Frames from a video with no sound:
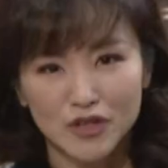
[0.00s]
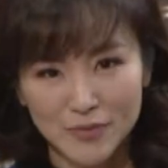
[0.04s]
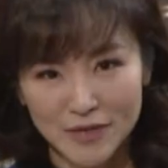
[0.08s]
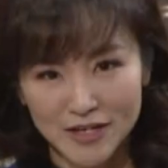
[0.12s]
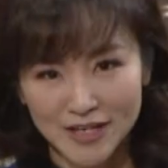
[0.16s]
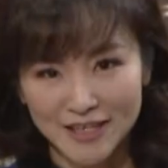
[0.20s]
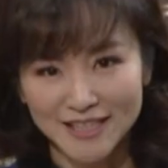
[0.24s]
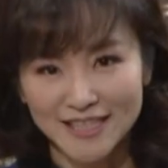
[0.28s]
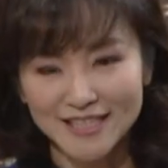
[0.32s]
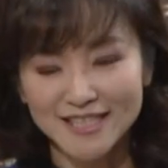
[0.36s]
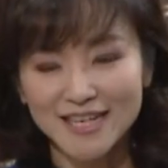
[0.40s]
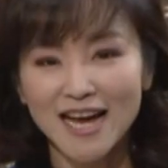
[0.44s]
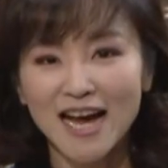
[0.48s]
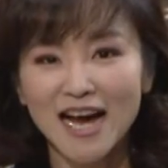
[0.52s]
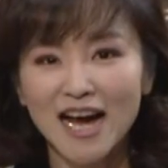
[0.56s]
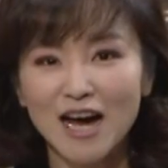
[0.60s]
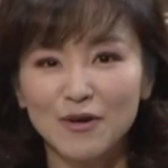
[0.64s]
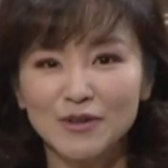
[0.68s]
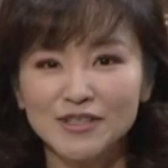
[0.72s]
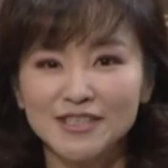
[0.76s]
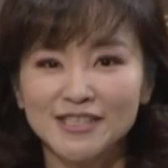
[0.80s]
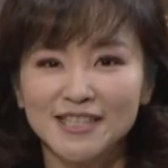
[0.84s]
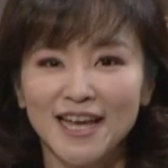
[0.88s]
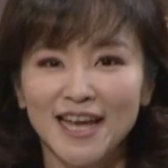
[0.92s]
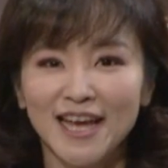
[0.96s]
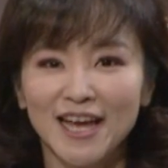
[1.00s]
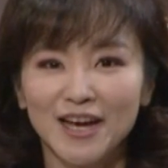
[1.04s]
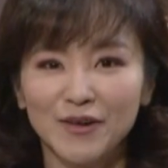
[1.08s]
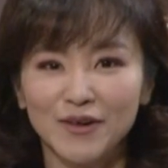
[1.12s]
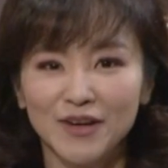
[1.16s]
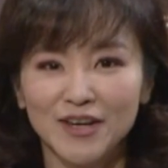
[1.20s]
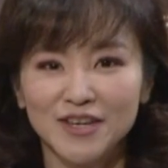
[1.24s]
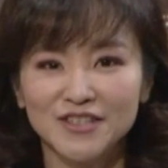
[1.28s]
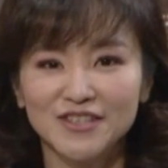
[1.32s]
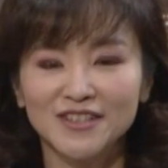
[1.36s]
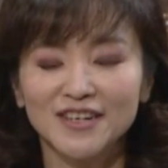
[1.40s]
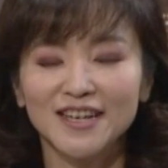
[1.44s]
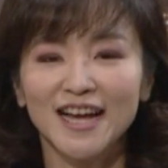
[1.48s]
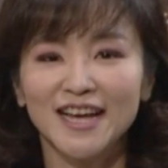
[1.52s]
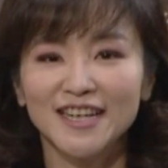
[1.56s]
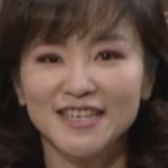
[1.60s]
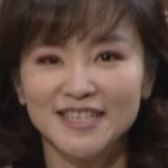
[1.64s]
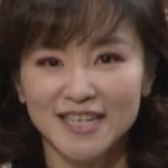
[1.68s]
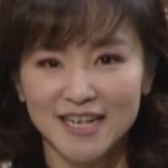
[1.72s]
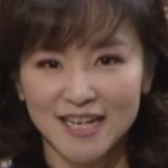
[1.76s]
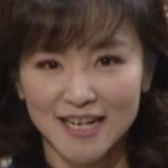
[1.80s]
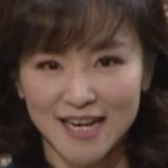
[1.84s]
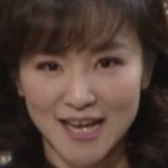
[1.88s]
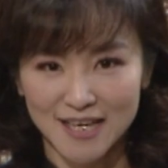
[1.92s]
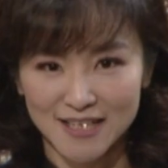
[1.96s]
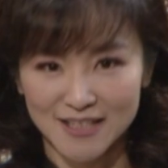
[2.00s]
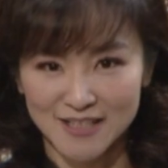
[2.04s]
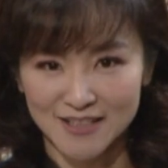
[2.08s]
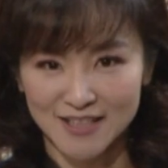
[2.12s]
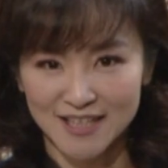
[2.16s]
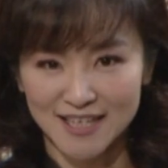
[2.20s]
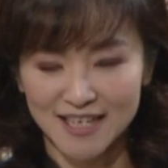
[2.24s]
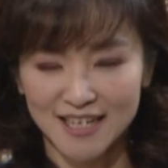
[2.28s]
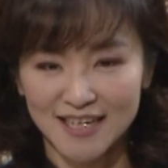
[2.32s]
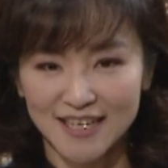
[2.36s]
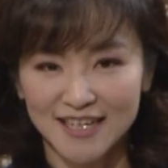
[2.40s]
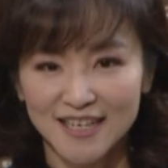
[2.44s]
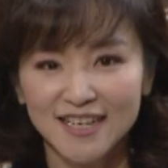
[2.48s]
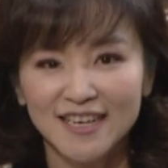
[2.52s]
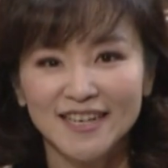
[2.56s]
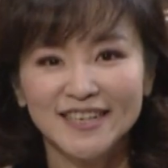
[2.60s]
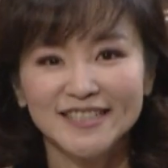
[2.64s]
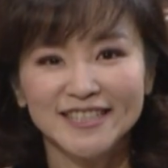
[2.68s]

众朋友，大家好，我是 Ann， 欢迎收看《谁来做客》。